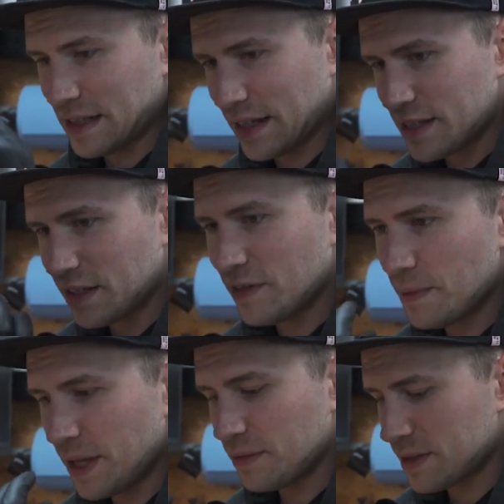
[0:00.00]
das ganze
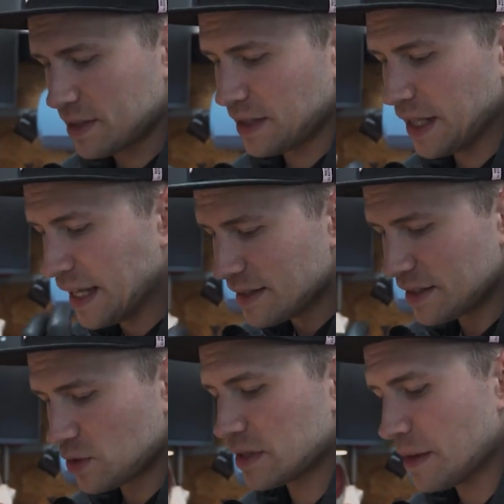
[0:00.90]
Gewebe etwas in
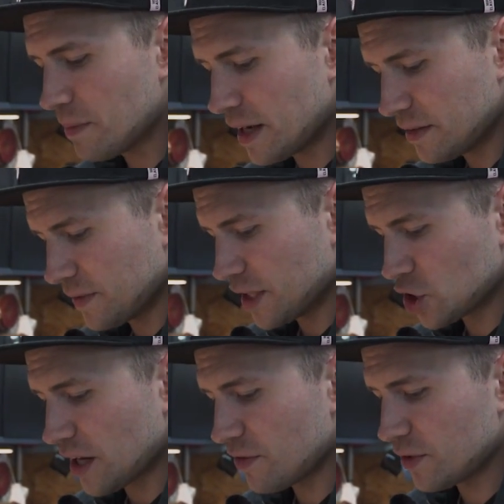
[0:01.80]
sich zusammenhalten. Wenn
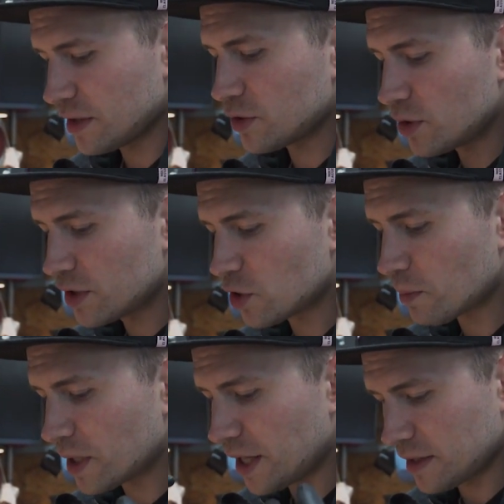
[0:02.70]
das steif wird, natürlich
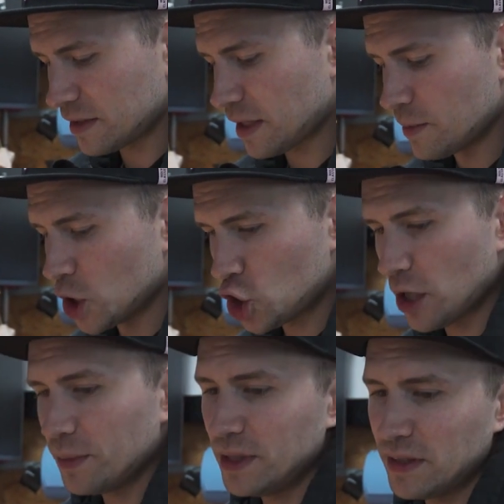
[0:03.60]
nochmal eine extreme
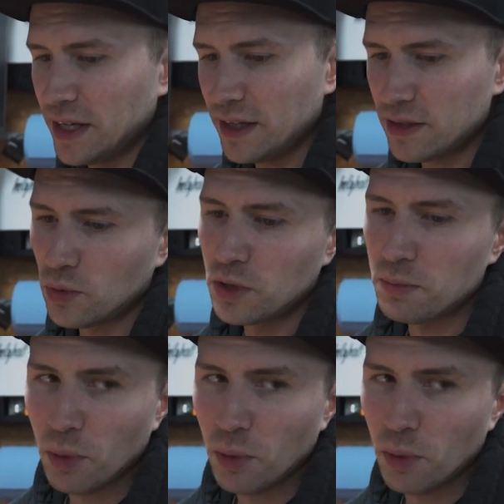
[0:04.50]
Stabilität und eine